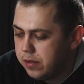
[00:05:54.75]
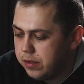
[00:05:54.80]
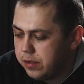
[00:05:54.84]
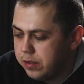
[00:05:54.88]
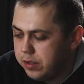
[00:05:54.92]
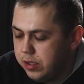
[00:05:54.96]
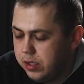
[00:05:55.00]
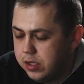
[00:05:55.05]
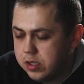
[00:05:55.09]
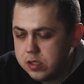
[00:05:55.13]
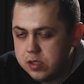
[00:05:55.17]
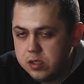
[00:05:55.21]

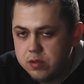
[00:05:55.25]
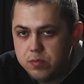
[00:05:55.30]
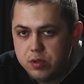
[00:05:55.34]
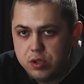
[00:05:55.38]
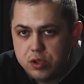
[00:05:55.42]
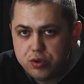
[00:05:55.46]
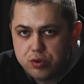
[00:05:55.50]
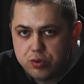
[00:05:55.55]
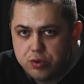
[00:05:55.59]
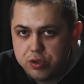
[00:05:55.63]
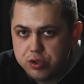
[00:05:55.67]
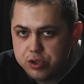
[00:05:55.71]
Есть
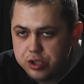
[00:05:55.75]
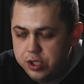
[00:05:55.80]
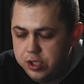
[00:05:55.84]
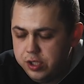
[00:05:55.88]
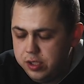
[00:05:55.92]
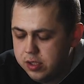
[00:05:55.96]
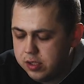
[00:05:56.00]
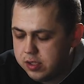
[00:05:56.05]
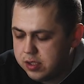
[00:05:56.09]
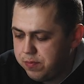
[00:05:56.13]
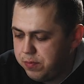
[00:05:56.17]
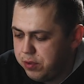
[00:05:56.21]
небольшое
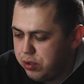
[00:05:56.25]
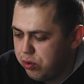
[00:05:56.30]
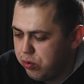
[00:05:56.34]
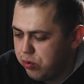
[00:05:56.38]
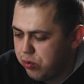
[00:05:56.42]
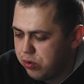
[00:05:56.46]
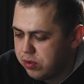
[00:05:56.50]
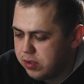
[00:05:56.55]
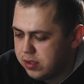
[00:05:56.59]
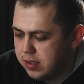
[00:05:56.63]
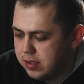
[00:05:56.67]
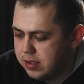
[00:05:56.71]
жжение от
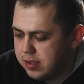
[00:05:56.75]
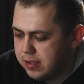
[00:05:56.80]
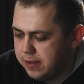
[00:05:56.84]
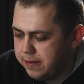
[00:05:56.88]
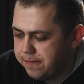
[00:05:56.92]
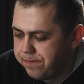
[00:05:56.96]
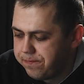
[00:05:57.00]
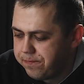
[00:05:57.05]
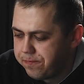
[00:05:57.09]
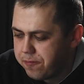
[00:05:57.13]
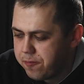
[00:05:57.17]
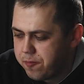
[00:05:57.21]
спиртозности.
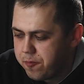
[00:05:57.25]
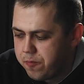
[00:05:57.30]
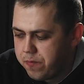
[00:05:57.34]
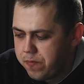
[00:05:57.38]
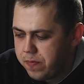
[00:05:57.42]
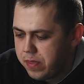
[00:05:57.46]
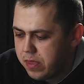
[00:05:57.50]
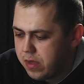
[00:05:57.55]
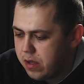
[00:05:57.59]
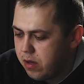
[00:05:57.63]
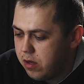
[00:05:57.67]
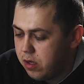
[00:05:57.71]

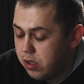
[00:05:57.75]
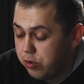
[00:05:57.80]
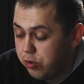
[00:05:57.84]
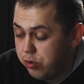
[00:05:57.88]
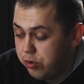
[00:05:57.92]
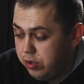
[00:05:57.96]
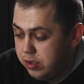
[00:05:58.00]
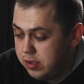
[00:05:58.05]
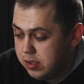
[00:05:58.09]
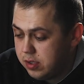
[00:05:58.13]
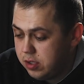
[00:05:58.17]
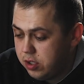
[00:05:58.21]

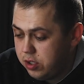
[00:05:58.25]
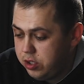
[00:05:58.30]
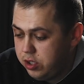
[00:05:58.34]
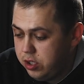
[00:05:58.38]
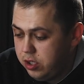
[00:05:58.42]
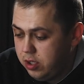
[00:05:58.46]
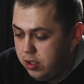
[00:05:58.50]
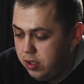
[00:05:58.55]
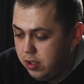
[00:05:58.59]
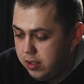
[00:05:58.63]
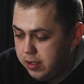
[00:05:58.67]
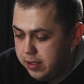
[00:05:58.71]
Оно
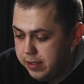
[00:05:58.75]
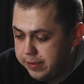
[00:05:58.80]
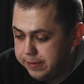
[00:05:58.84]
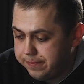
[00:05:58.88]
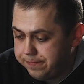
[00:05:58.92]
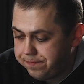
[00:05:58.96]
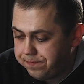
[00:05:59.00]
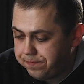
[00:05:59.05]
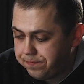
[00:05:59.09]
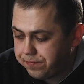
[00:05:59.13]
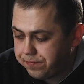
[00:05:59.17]
незначительное.